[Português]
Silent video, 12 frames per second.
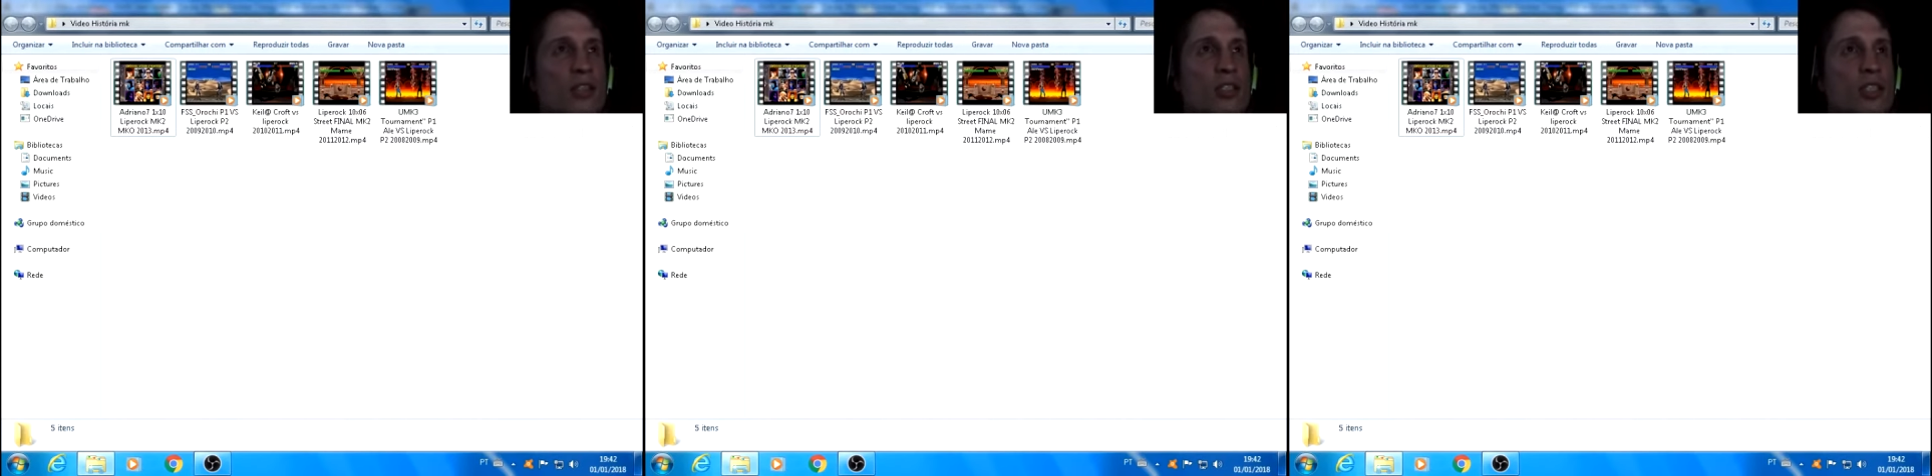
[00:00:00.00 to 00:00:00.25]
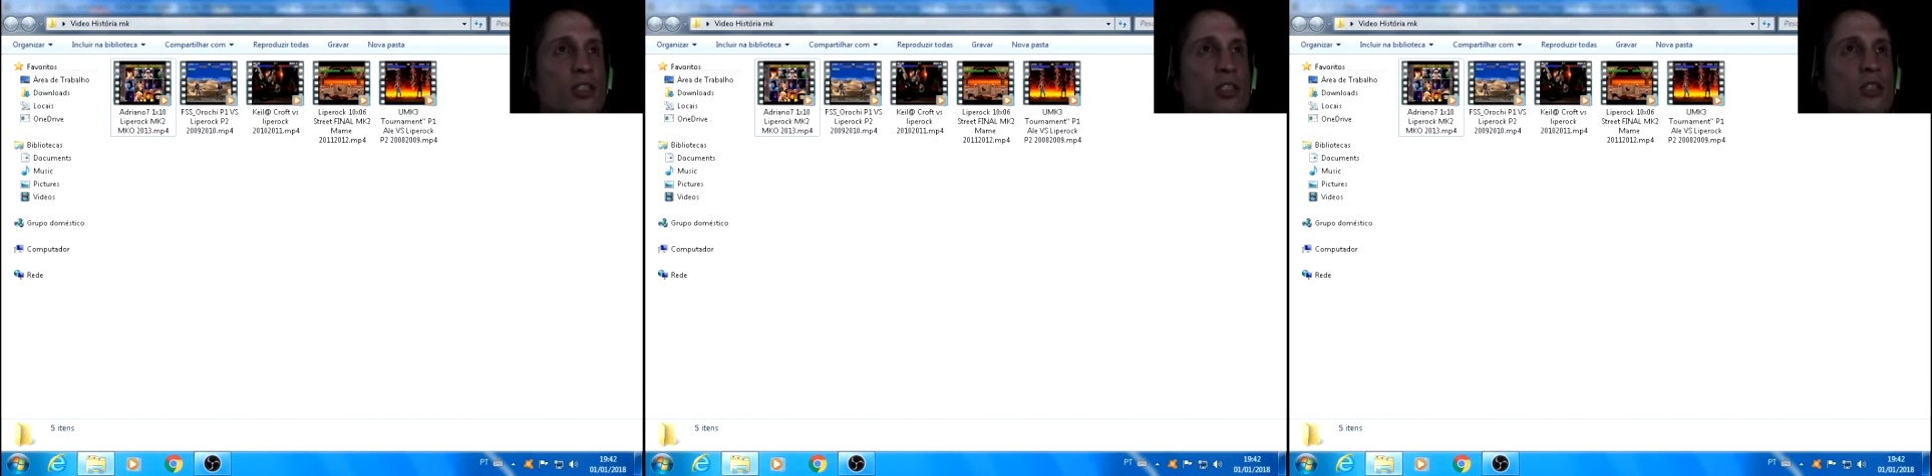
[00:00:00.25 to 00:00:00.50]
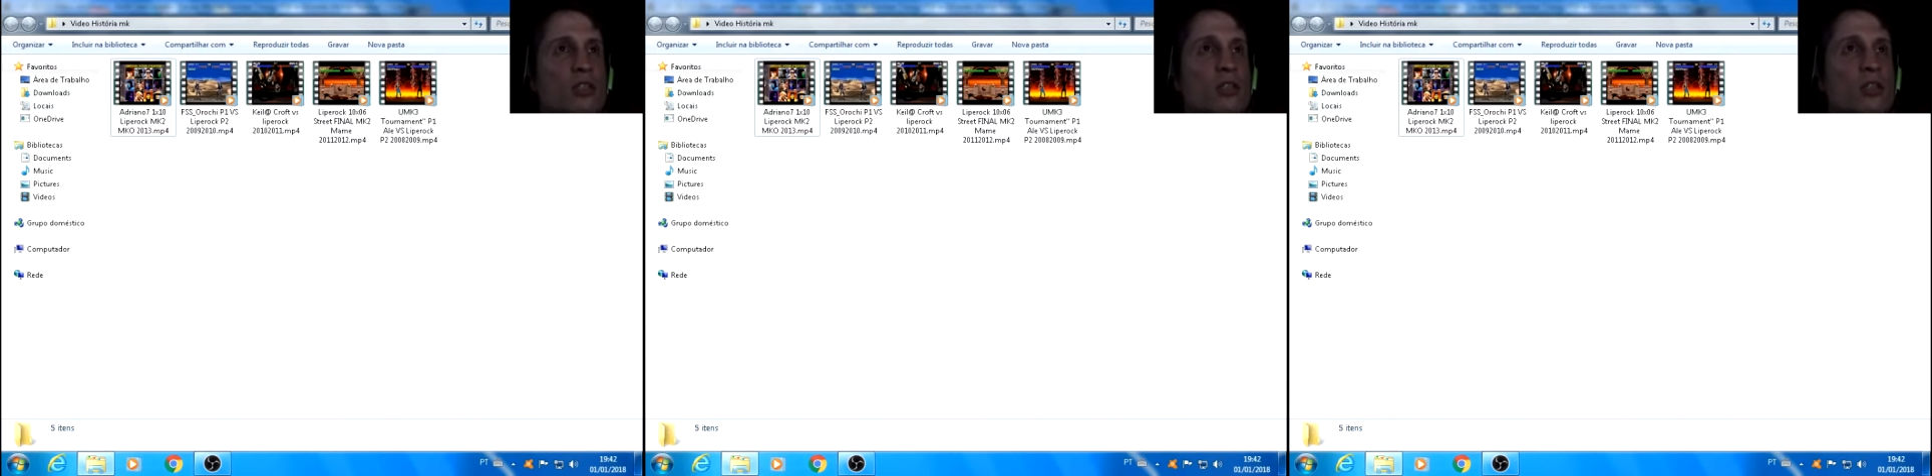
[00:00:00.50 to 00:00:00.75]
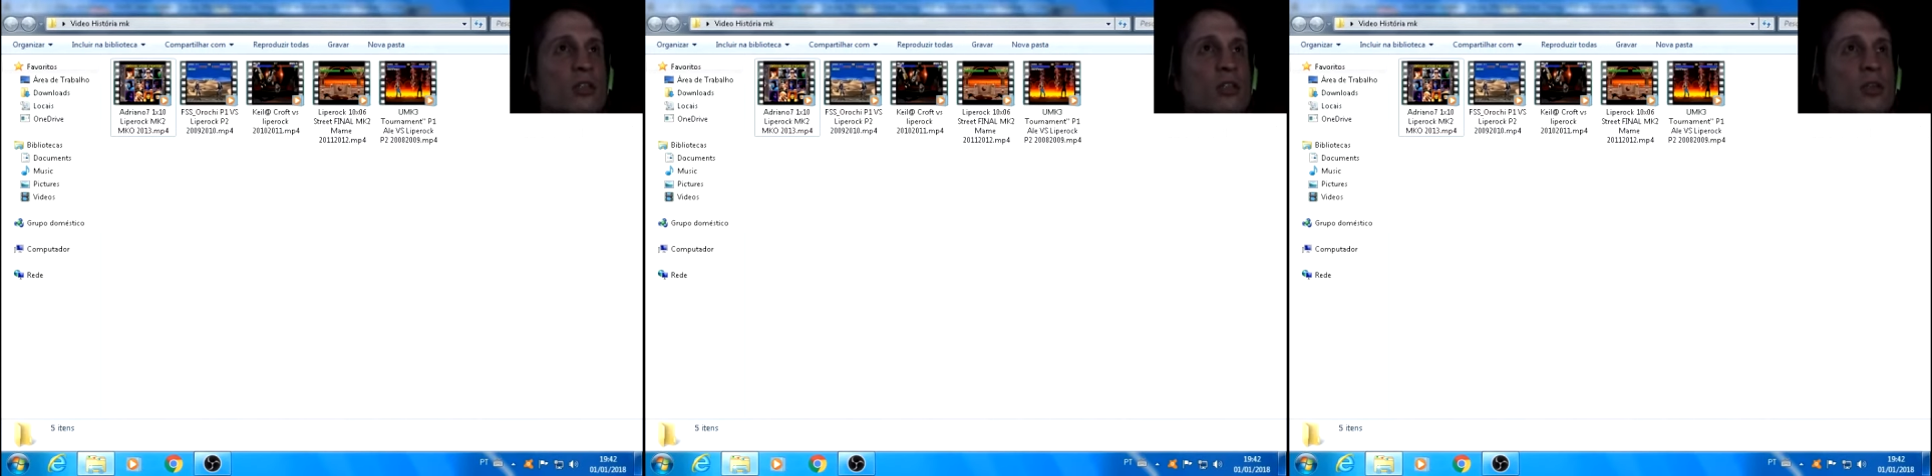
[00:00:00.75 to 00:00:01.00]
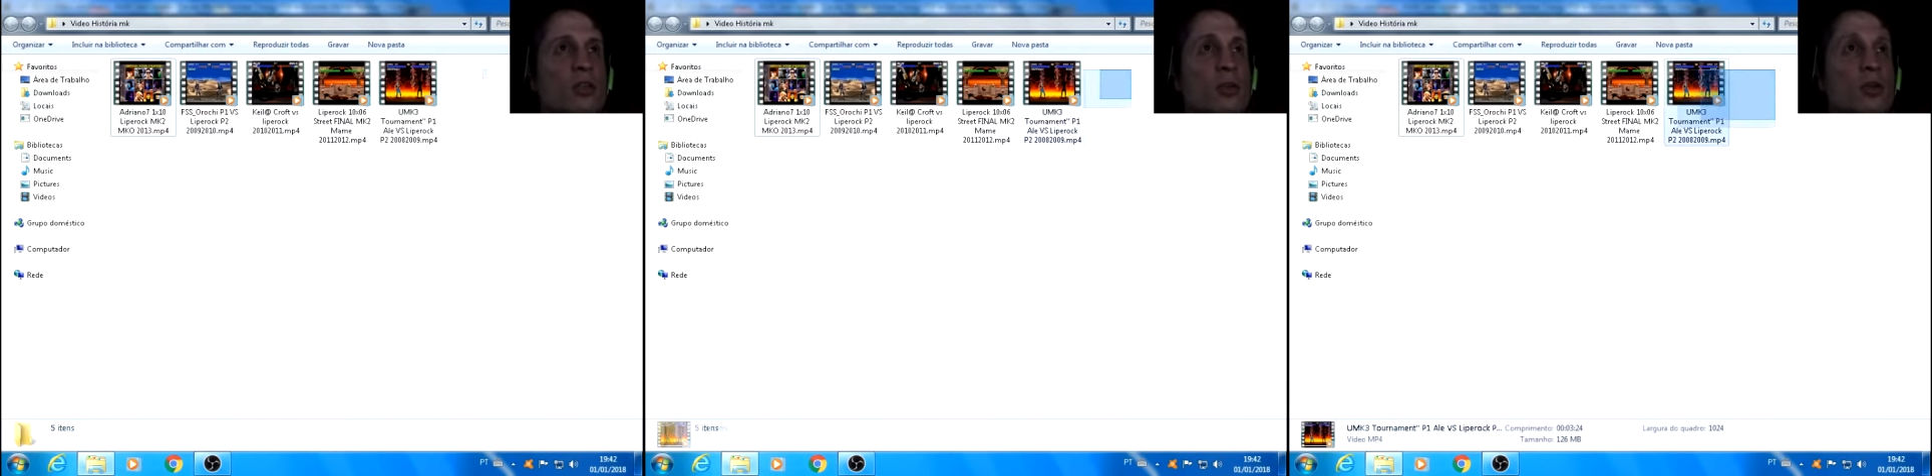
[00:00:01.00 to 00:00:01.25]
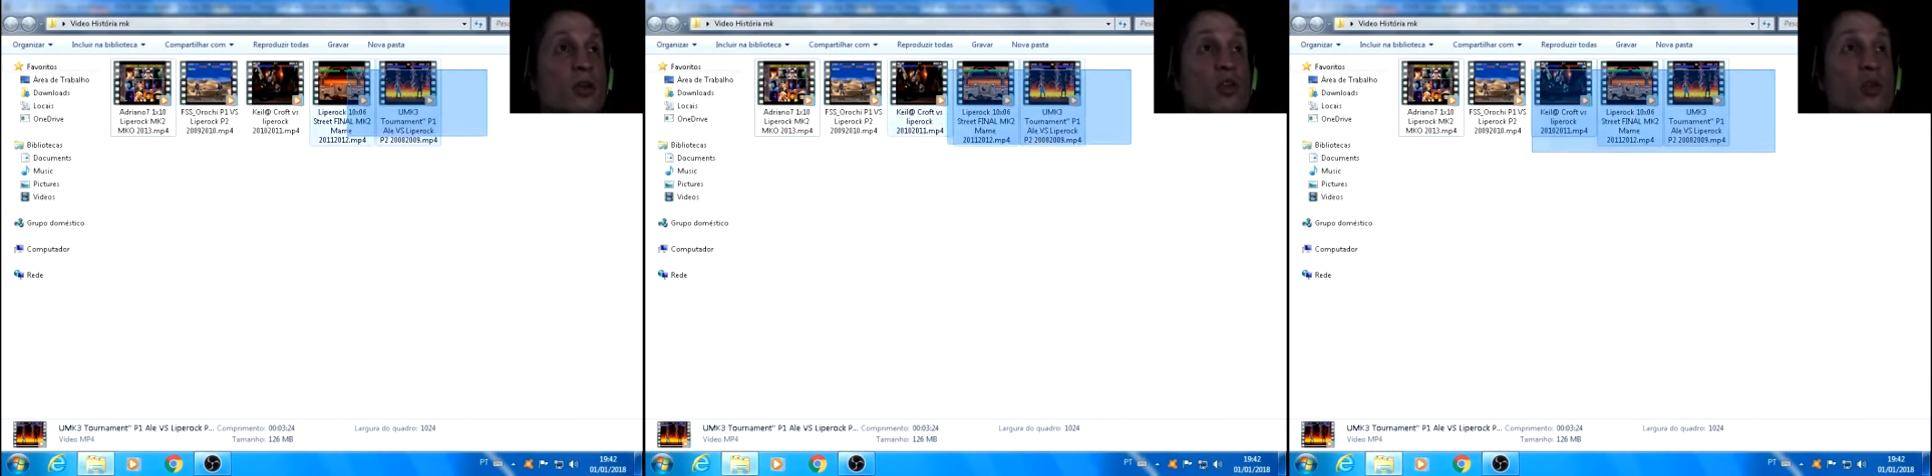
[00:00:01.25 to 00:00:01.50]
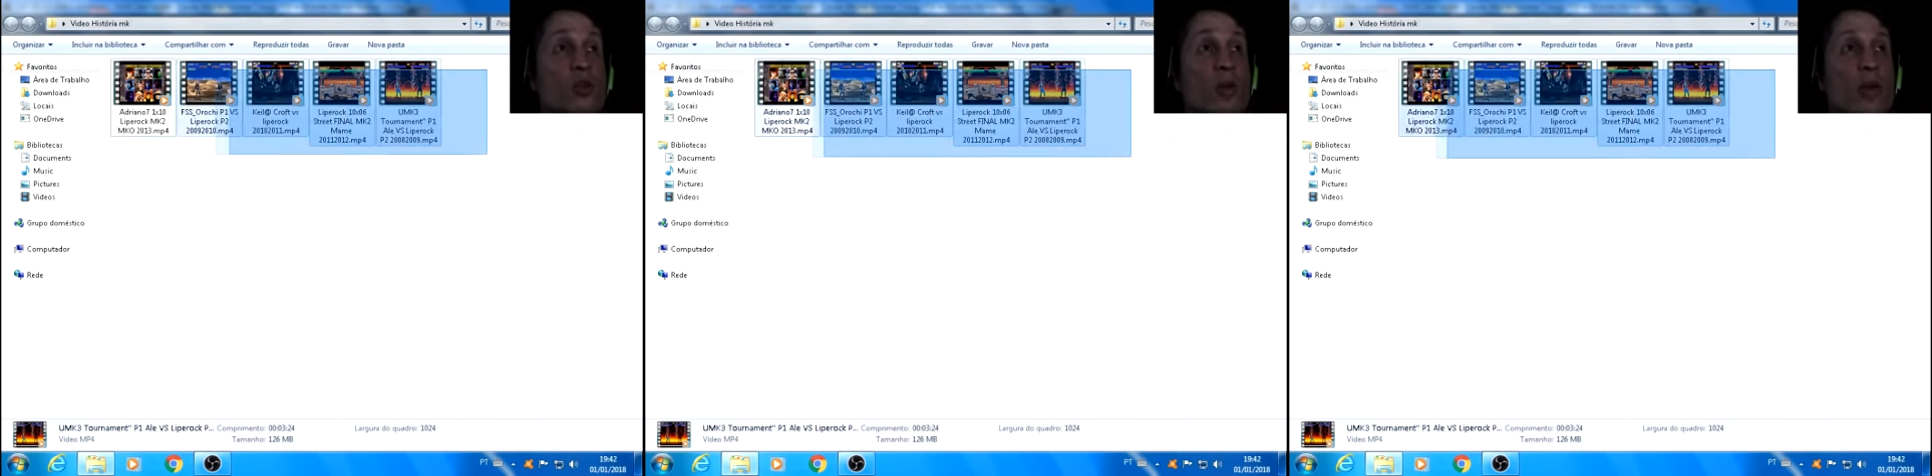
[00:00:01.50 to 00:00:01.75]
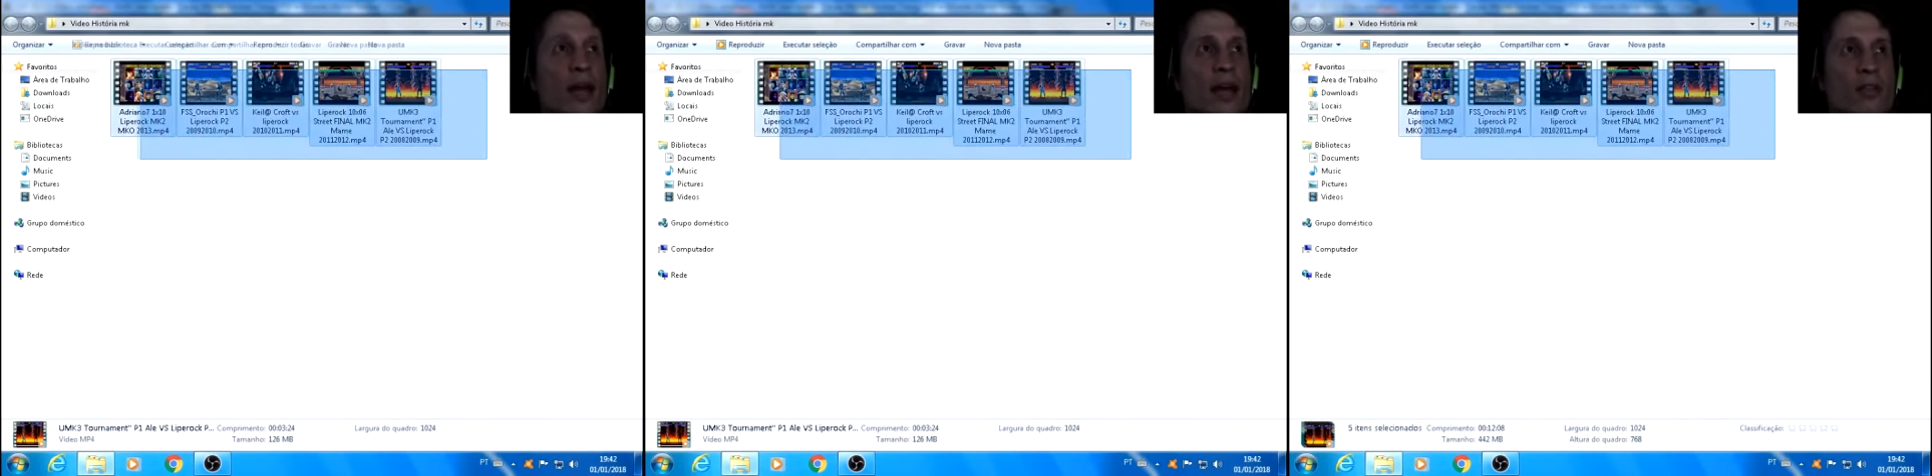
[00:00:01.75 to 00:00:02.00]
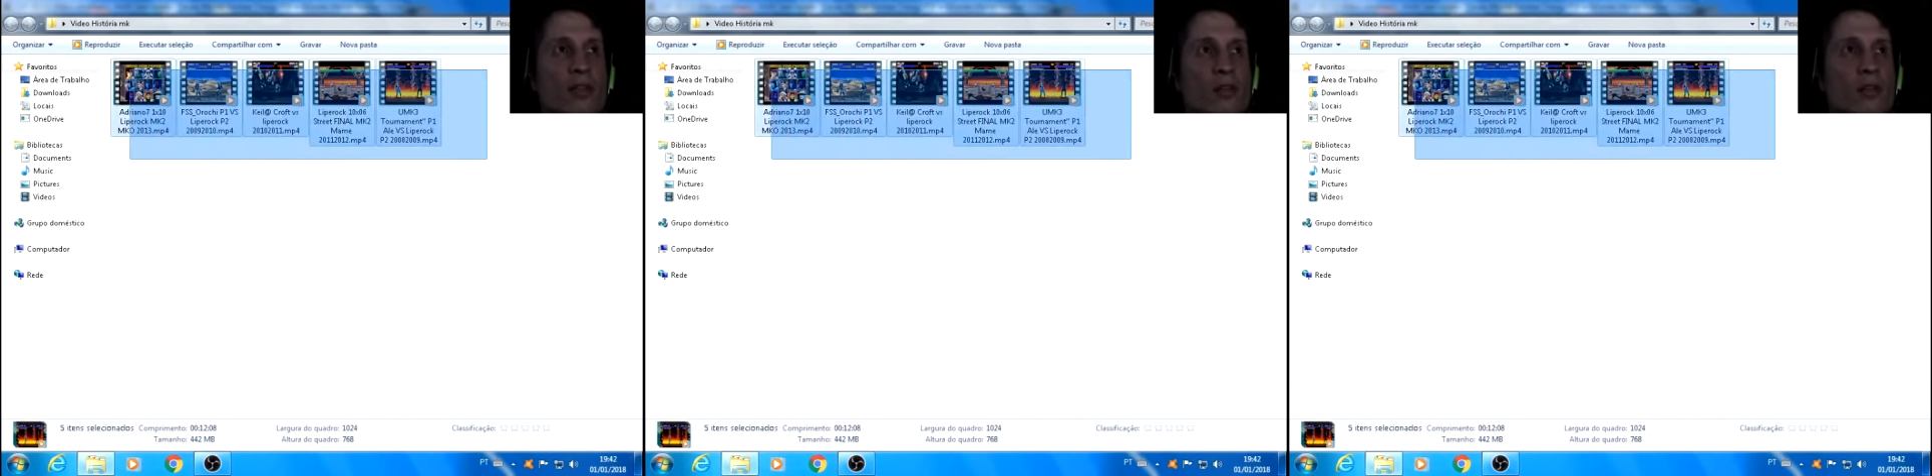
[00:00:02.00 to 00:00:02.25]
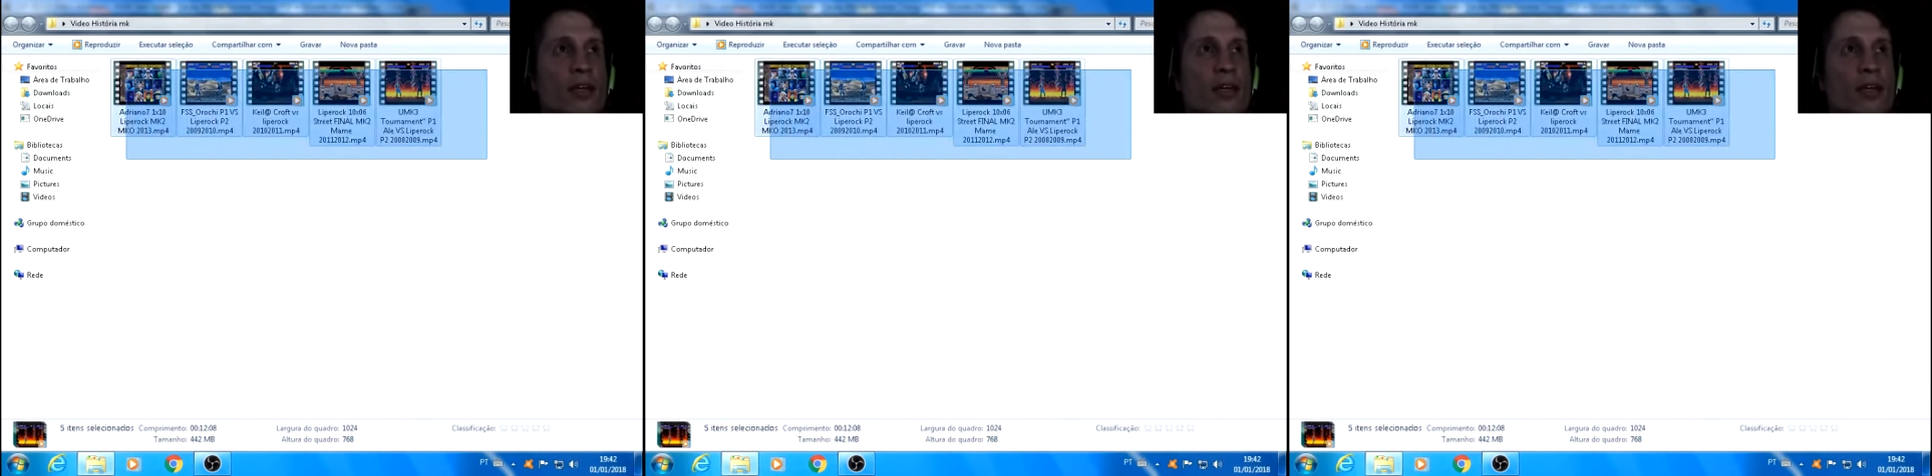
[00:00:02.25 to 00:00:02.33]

De campeonato online